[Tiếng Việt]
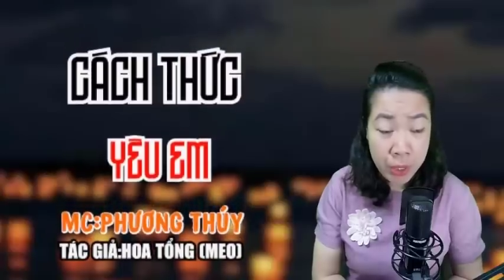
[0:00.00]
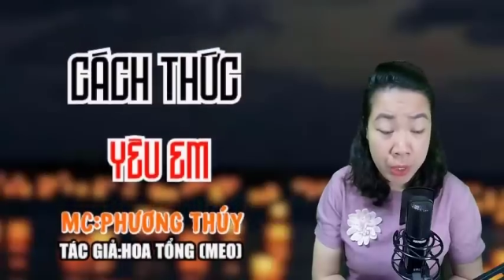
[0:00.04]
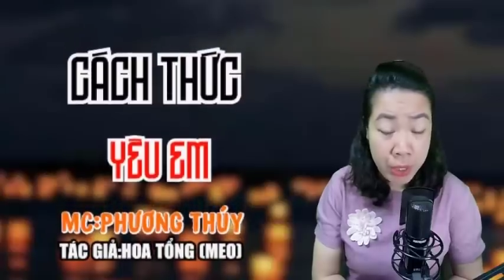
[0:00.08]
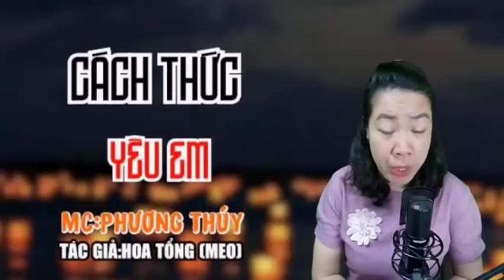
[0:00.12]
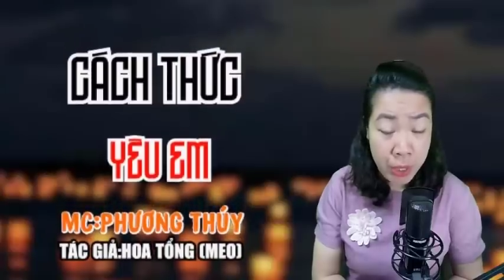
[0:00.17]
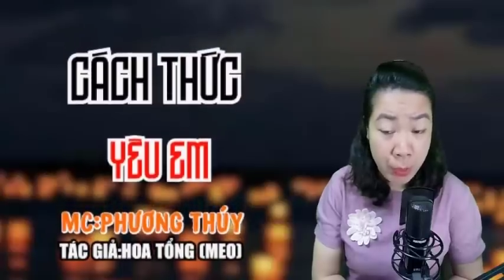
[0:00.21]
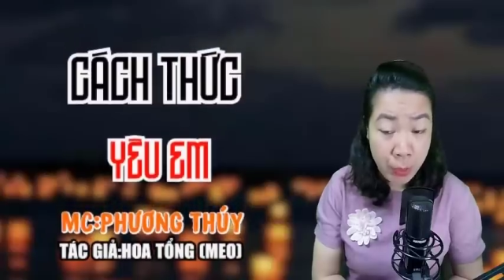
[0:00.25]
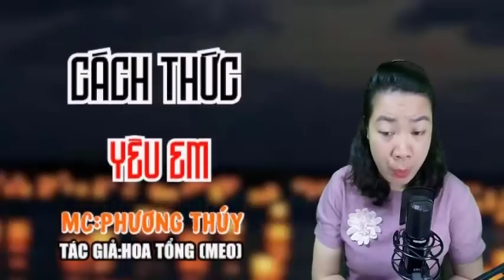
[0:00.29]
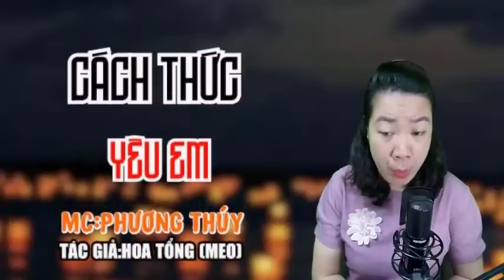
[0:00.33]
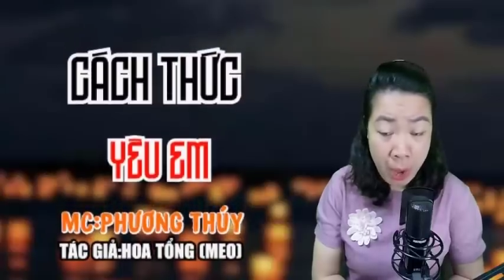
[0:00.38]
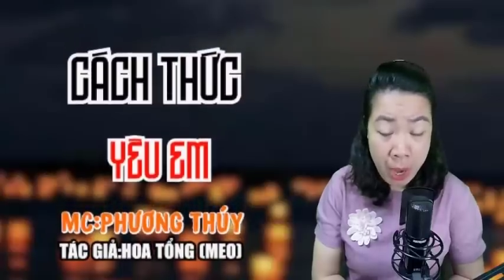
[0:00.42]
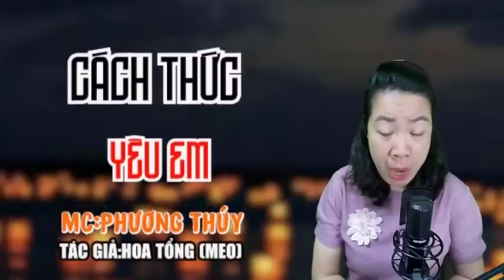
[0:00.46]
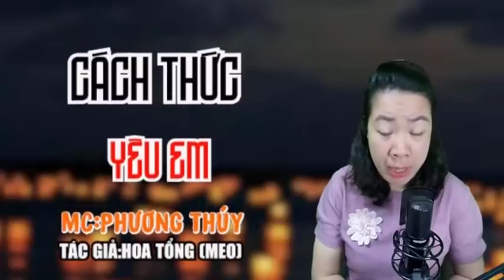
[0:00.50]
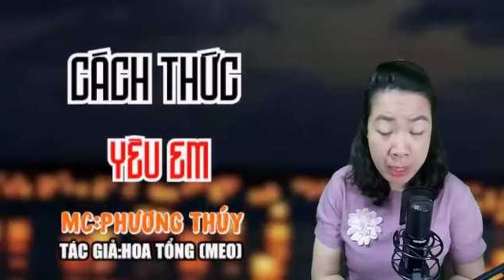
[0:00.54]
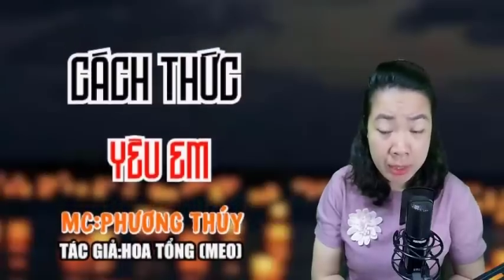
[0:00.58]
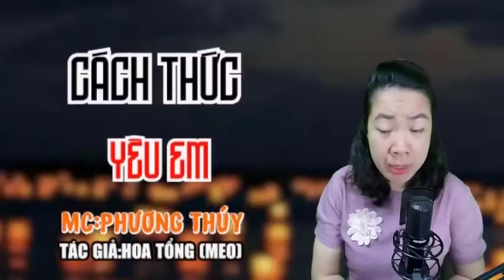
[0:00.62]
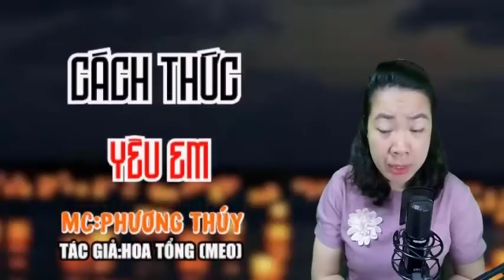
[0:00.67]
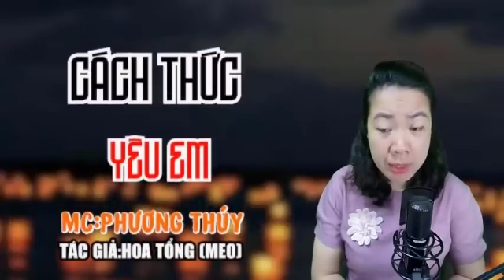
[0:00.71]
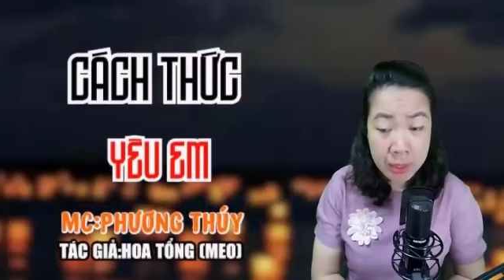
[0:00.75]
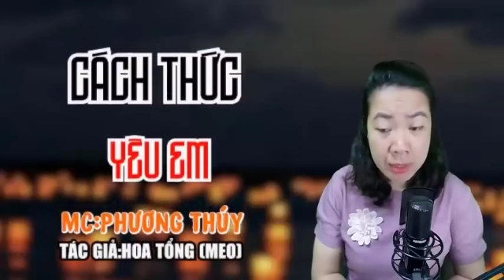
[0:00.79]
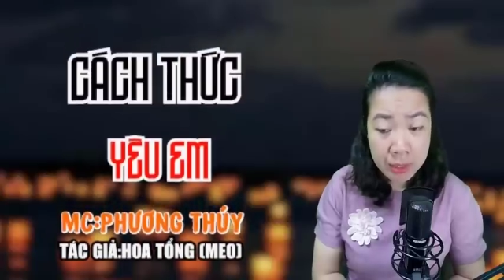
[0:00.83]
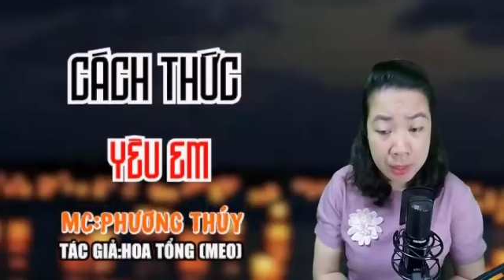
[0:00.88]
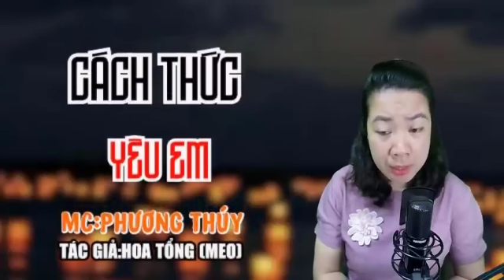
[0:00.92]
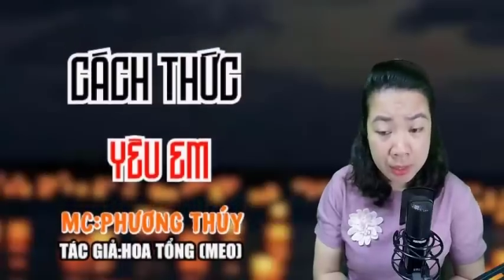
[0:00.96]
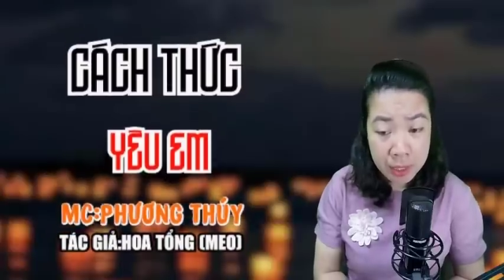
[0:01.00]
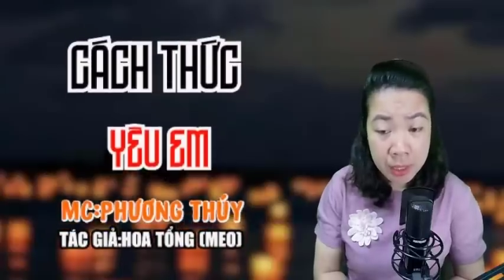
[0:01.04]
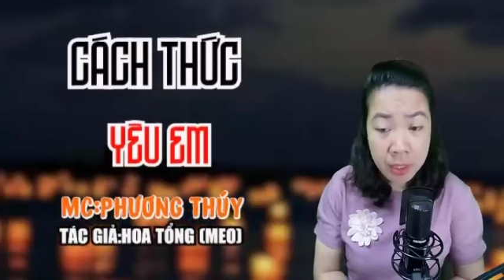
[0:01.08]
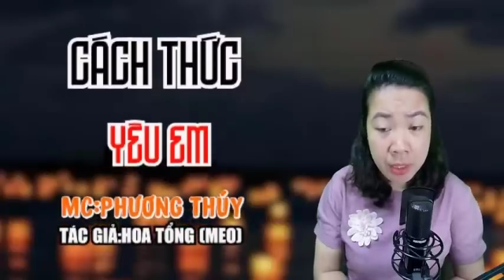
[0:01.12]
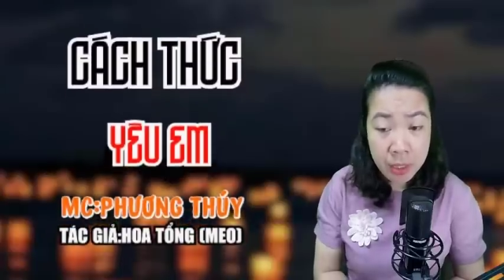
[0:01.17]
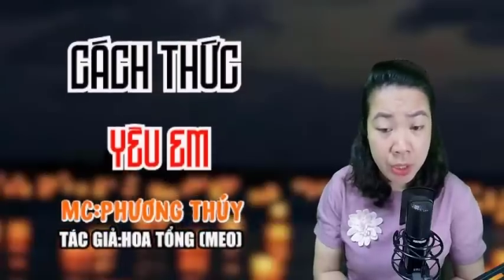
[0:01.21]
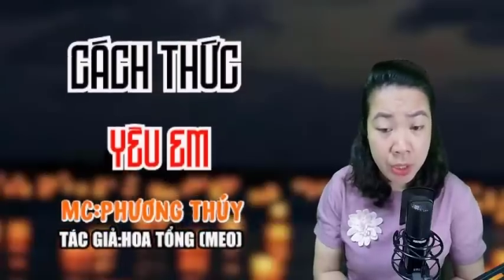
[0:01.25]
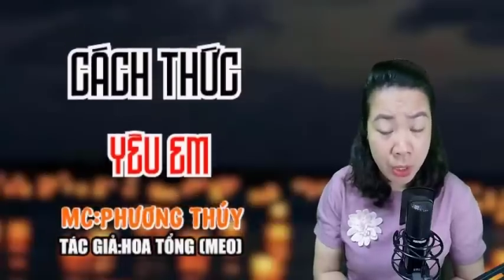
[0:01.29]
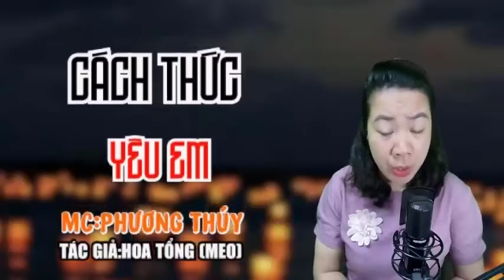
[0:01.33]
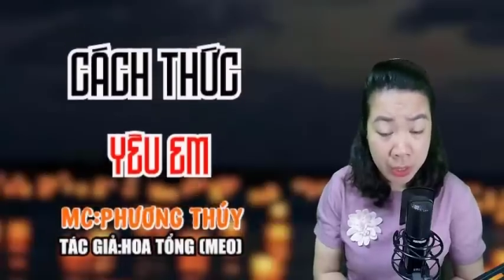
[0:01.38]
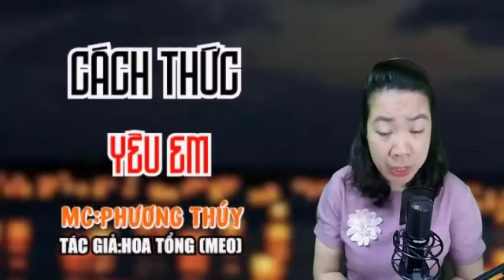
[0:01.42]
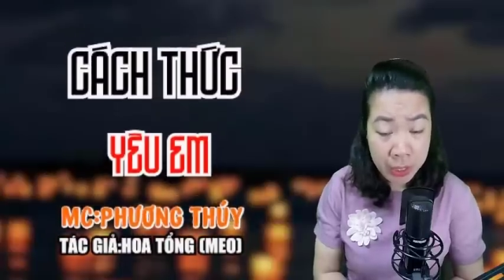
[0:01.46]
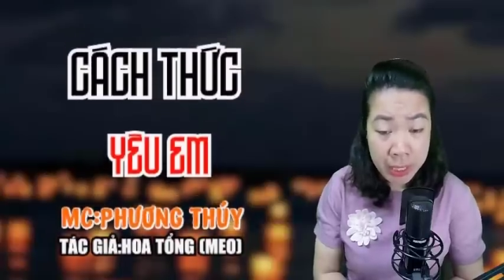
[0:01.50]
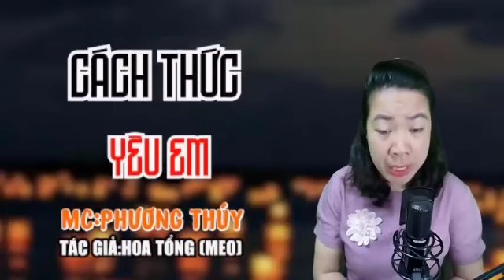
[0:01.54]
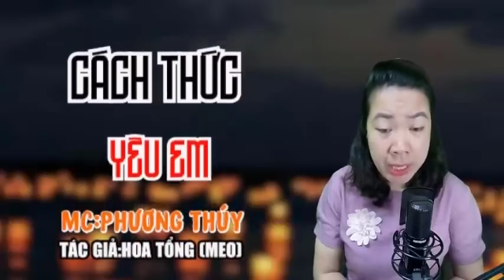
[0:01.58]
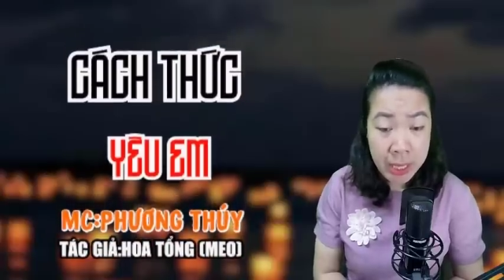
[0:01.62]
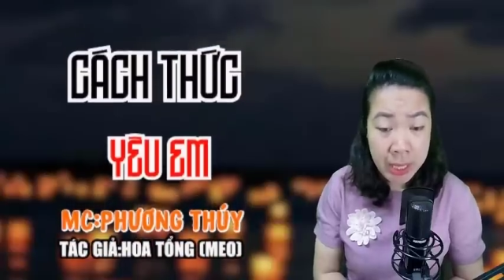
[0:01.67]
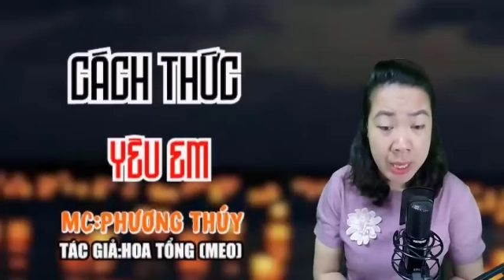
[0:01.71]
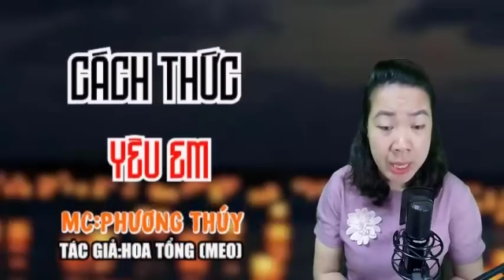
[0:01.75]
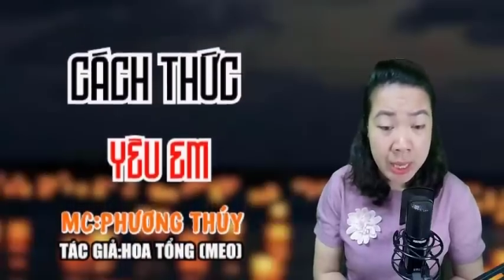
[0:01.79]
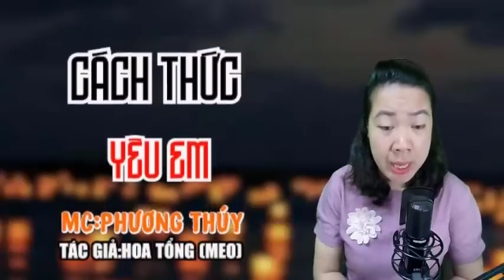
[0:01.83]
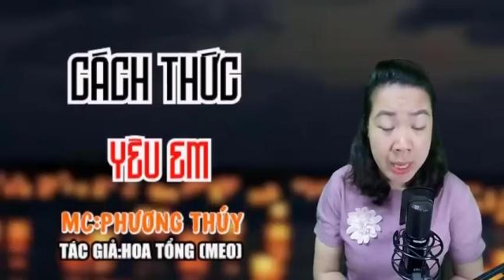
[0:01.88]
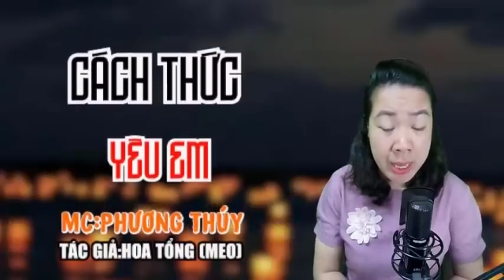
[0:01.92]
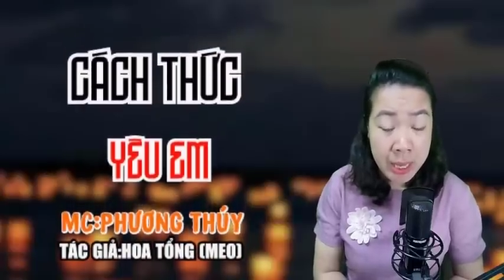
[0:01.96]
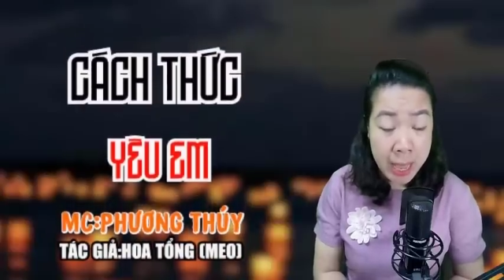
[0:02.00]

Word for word: Tiểu Noãn, nhớ cho kỹ,